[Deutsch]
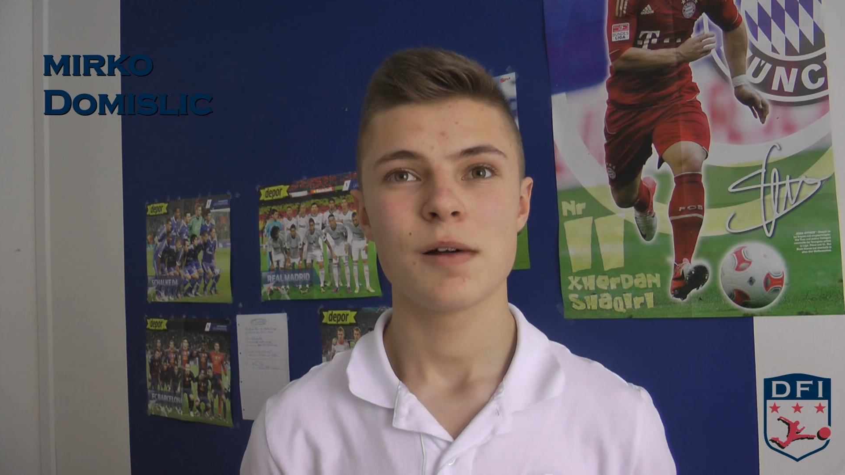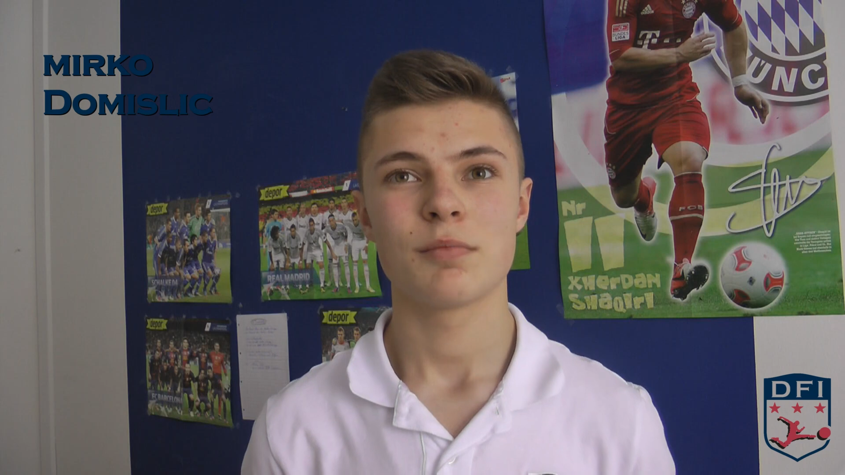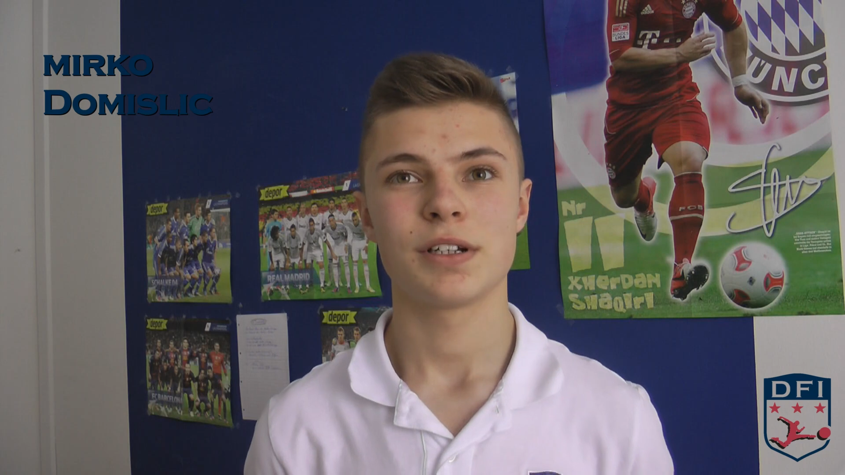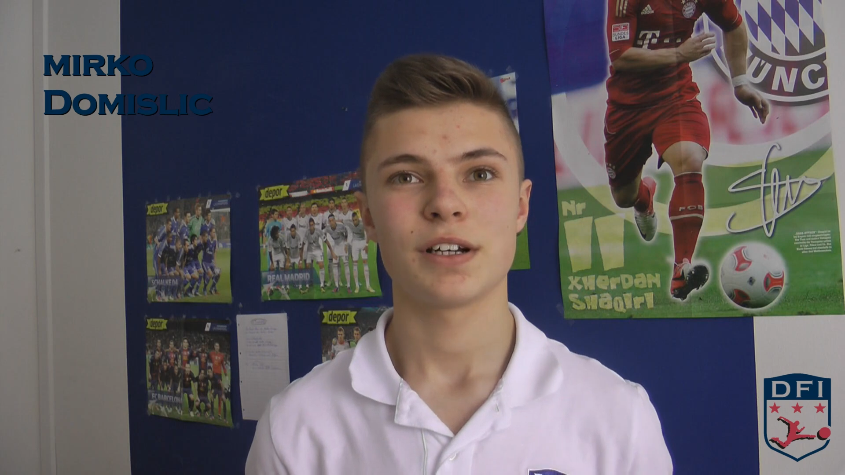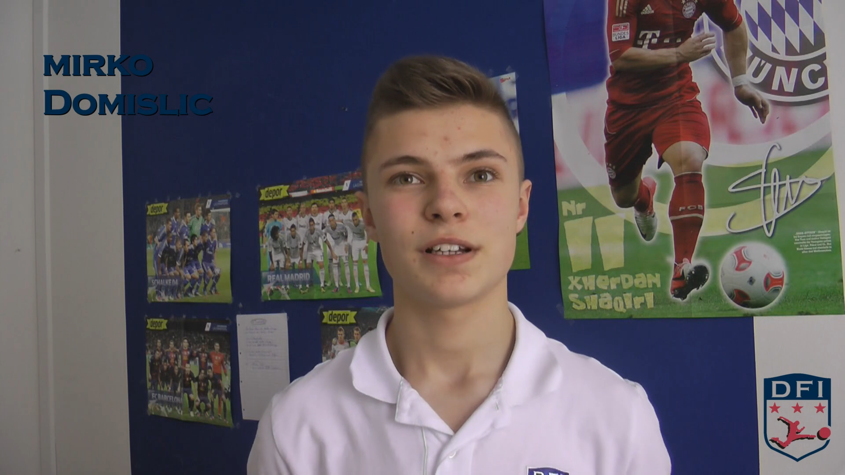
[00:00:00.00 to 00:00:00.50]

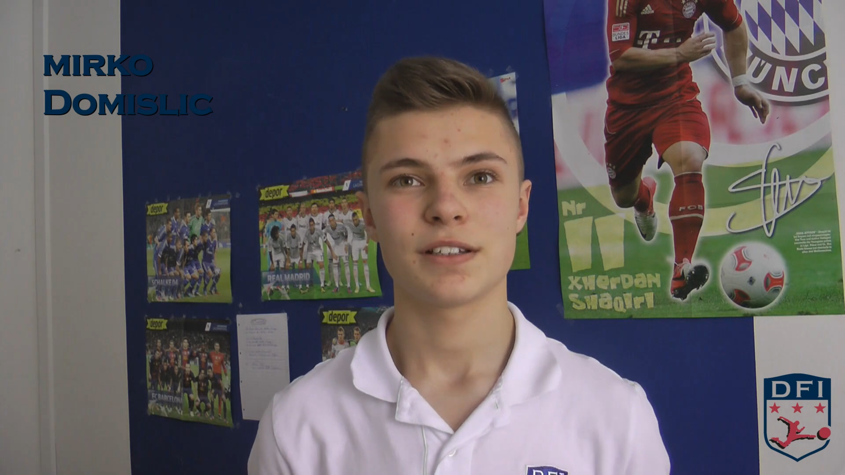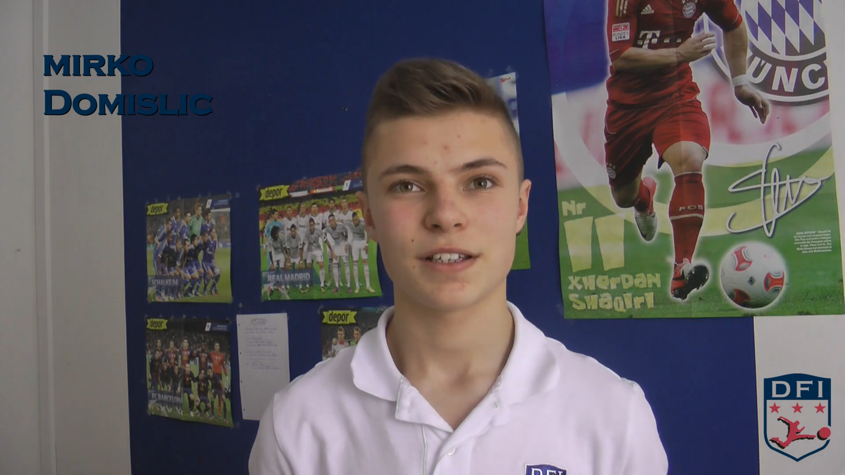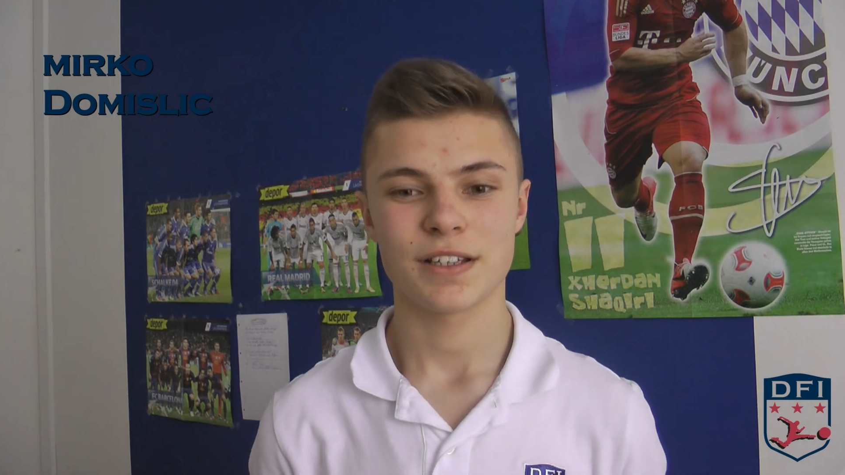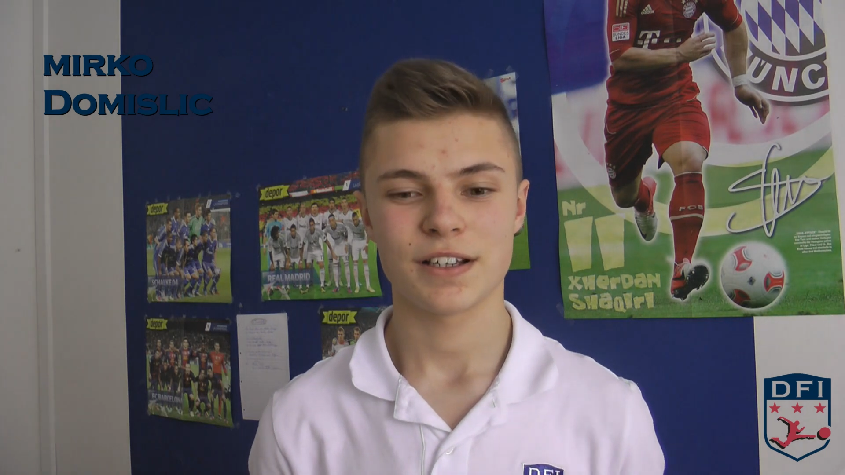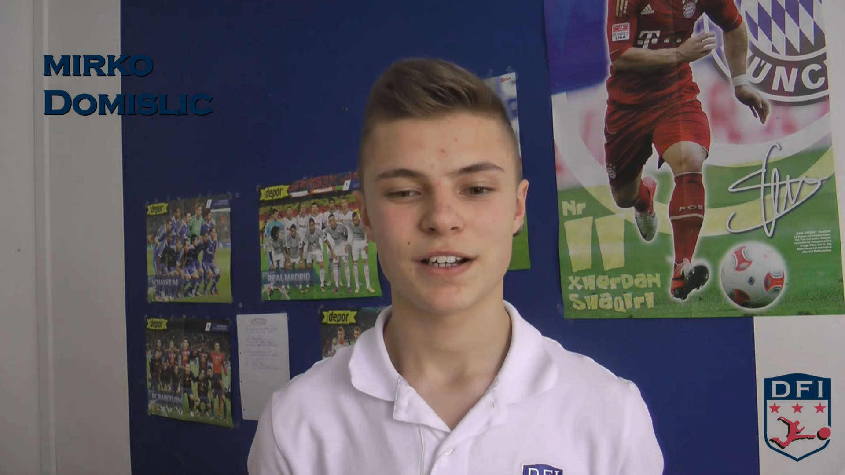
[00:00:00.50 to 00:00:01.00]
mein 1
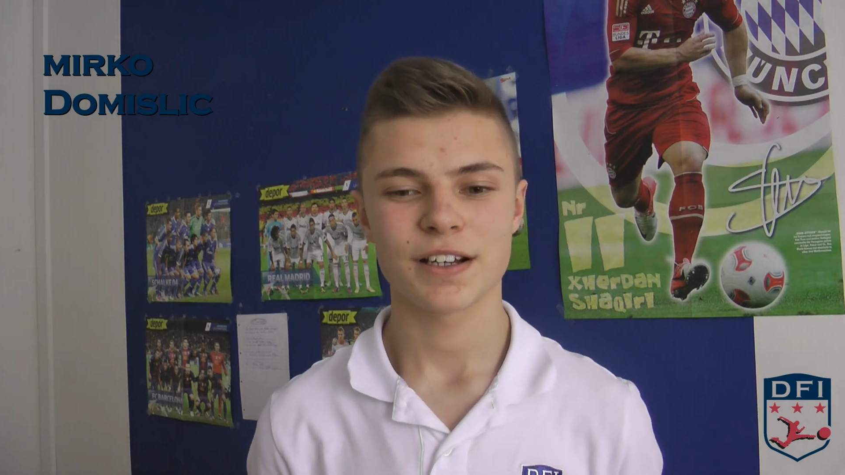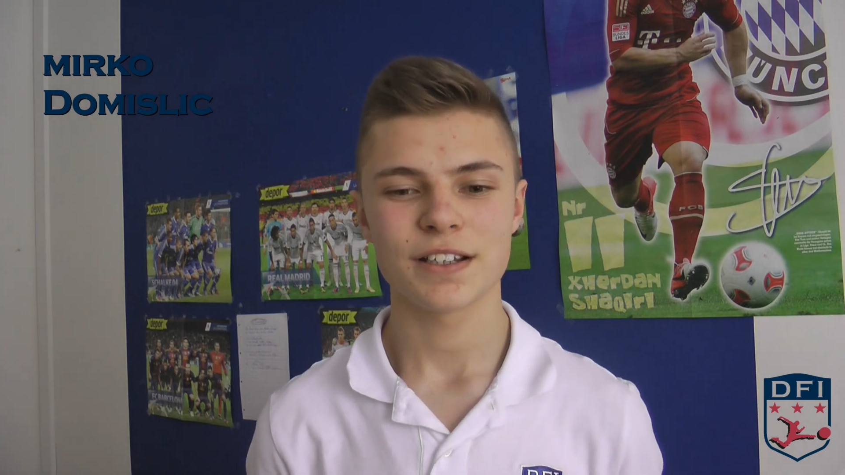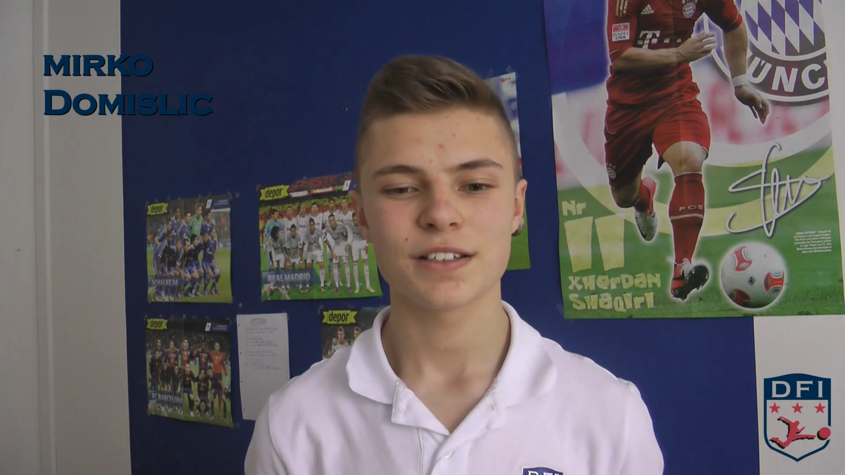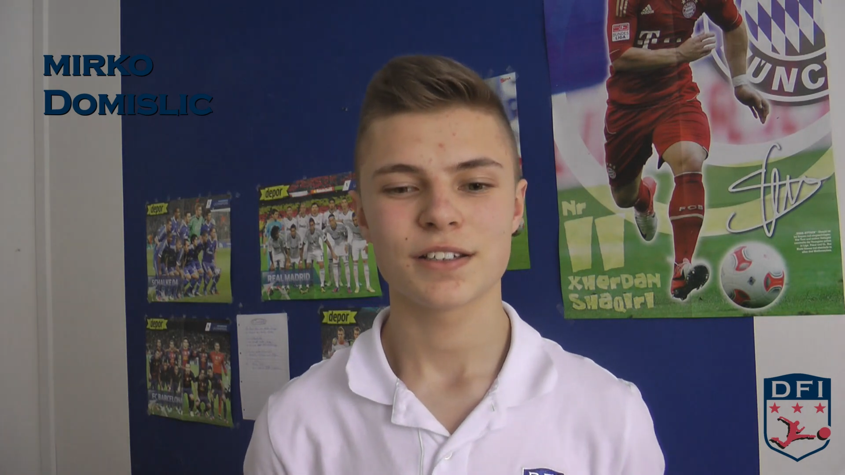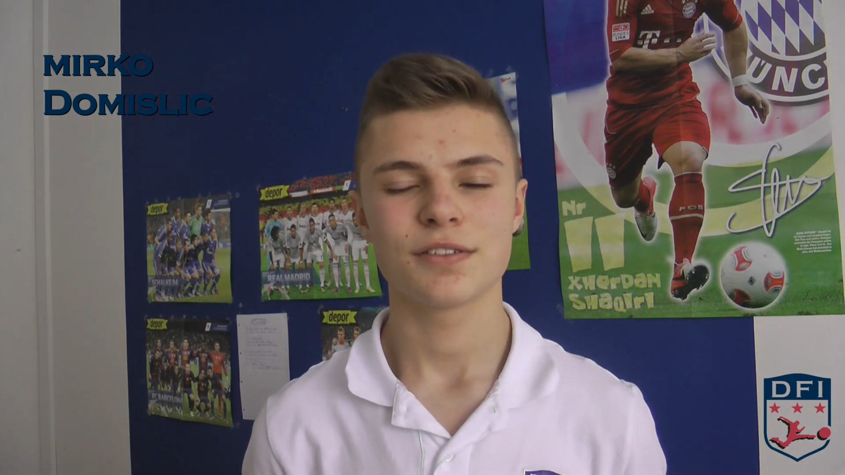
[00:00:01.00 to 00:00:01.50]
gegen
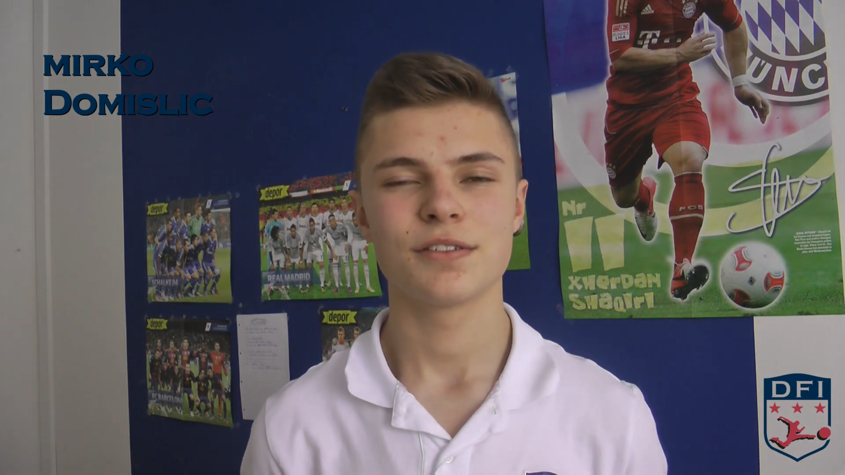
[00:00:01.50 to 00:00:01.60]
1